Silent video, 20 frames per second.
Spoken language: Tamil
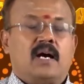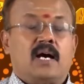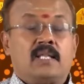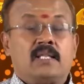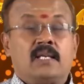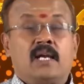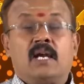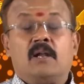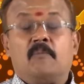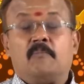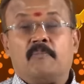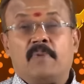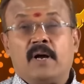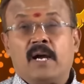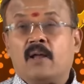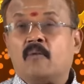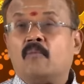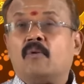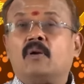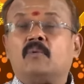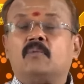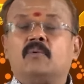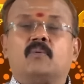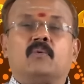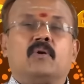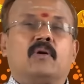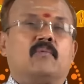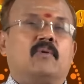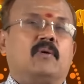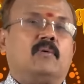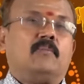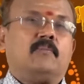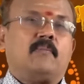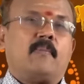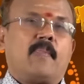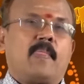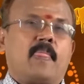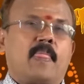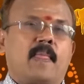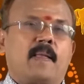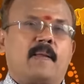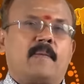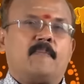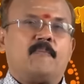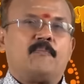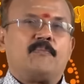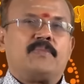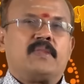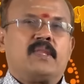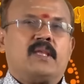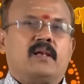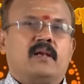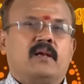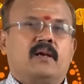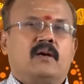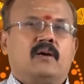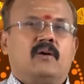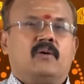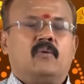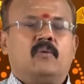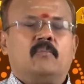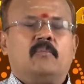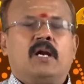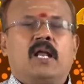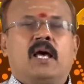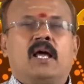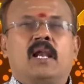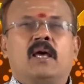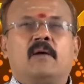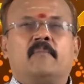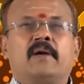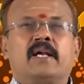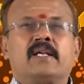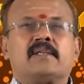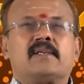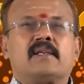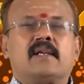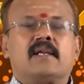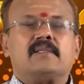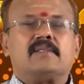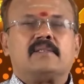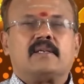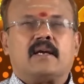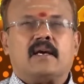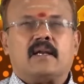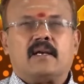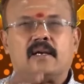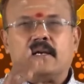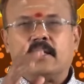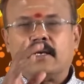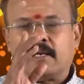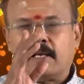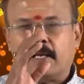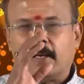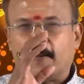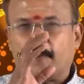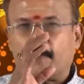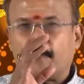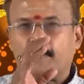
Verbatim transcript: அதனால் பண வரவு கூட வரும் ரொம்ப நாளாக மேஷ ராசிக்காரர்களுக்கு